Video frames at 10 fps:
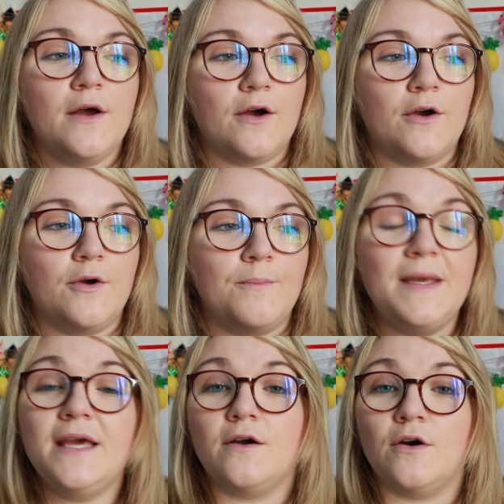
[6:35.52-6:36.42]
euh,
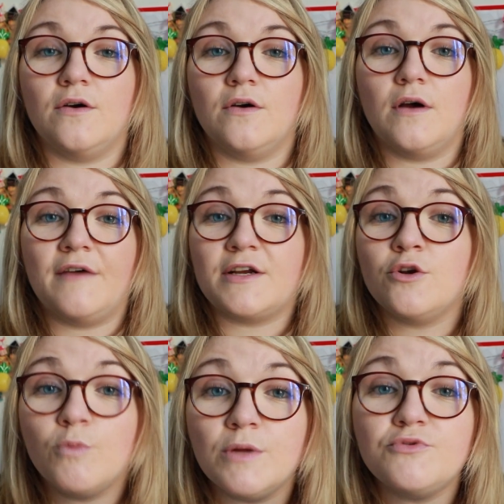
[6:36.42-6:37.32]
mais avec
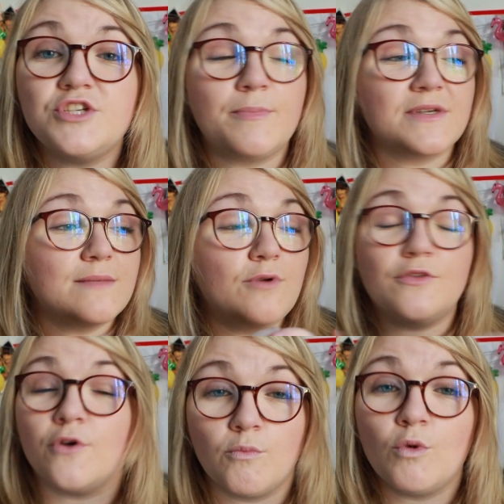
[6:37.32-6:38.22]
le moins de budget possible,
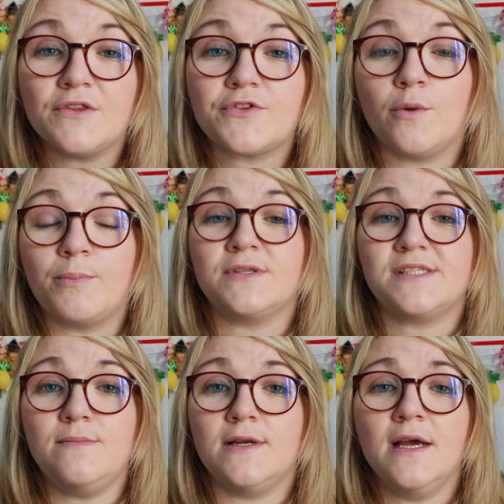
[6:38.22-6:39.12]
dans le moins de temps
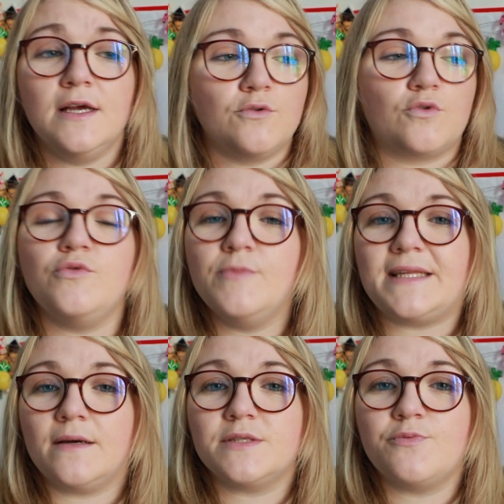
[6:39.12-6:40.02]
possible. Donc on lui
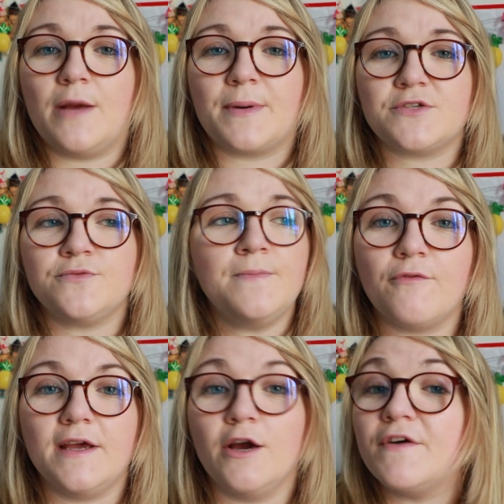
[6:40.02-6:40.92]
mettait un petit peu la pression.
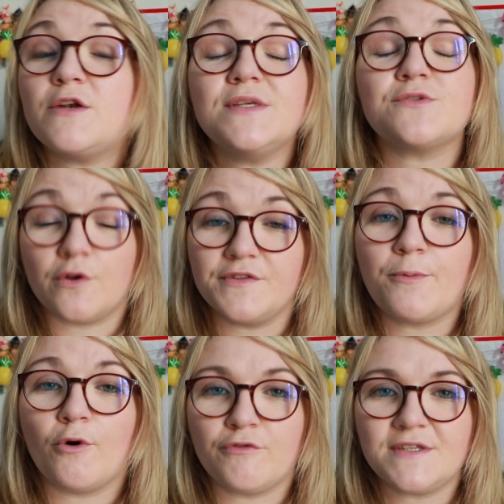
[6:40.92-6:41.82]
Et en fait, lui, son envie
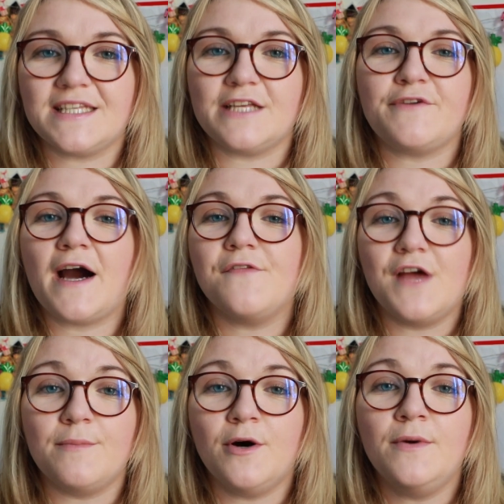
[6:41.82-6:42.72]
profonde, c'était de faire un
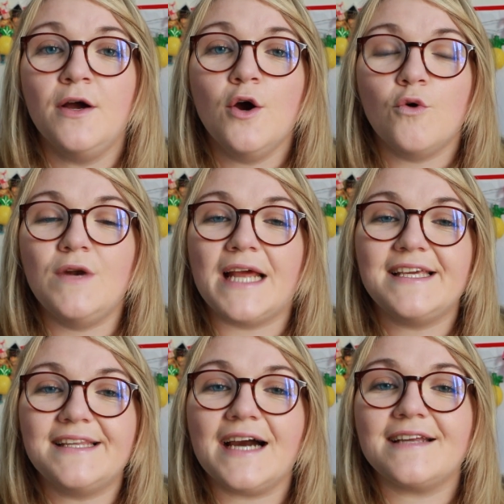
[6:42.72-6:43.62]
album où la
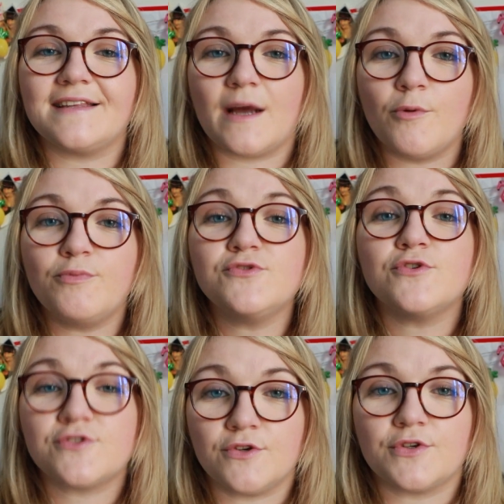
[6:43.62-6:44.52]
guitare était un peu plus au
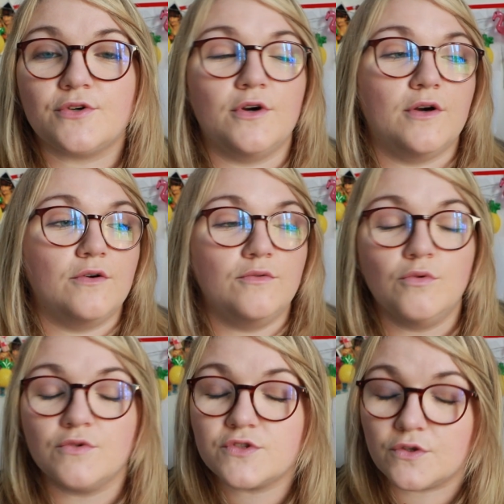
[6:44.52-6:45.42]
centre, où
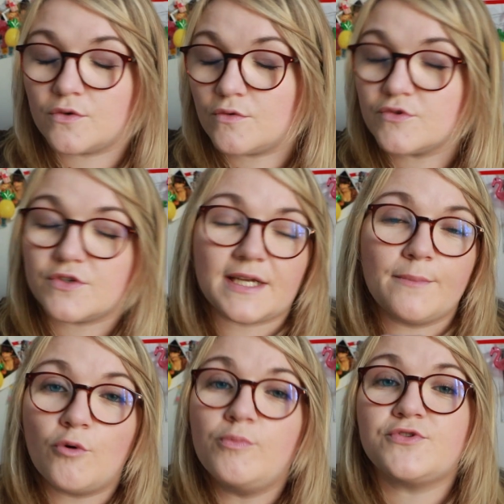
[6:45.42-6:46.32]
on se concentrait
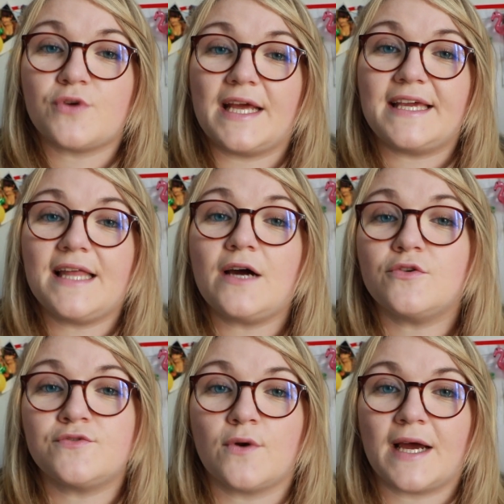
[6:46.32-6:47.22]
beaucoup plus sur la guitare
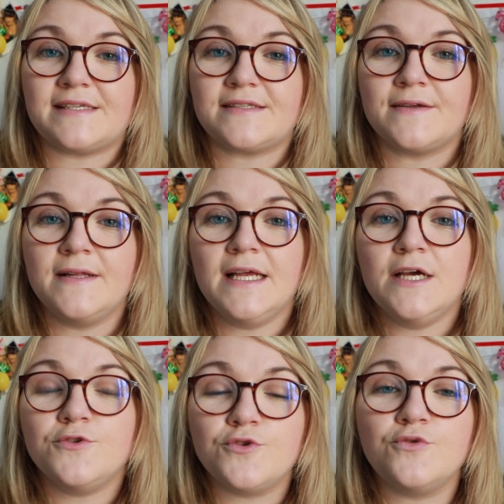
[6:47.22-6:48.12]
que sur le reste.
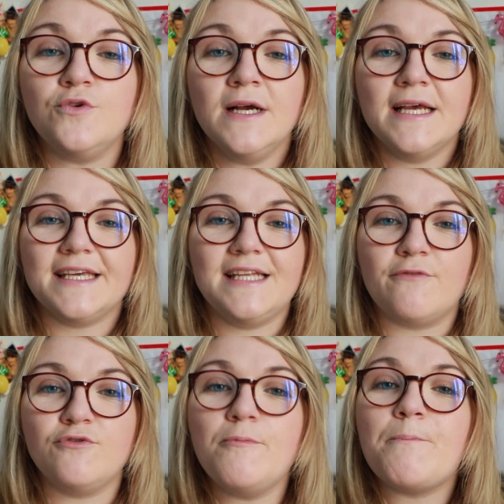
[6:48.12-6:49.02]
Du coup, il a
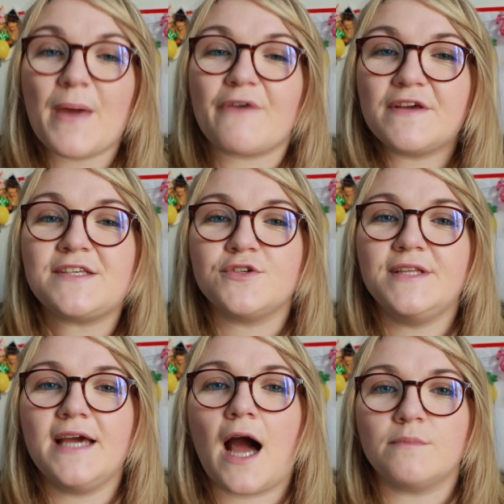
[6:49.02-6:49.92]
voulu
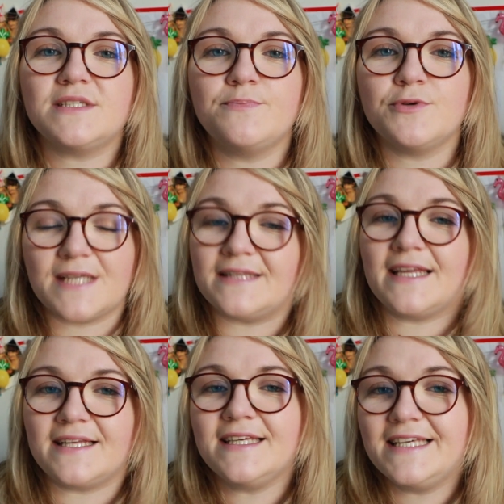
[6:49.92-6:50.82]
perfectionner un petit peu sa
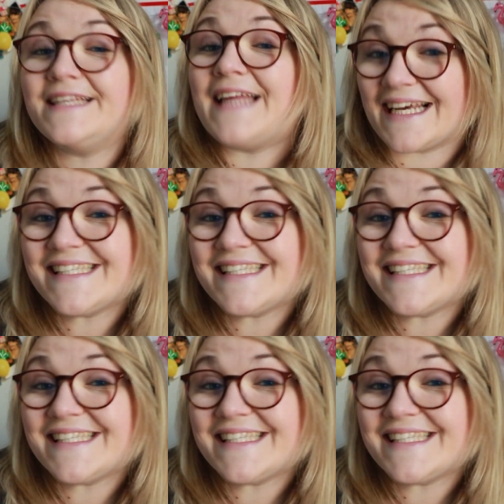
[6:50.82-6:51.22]
technique guitare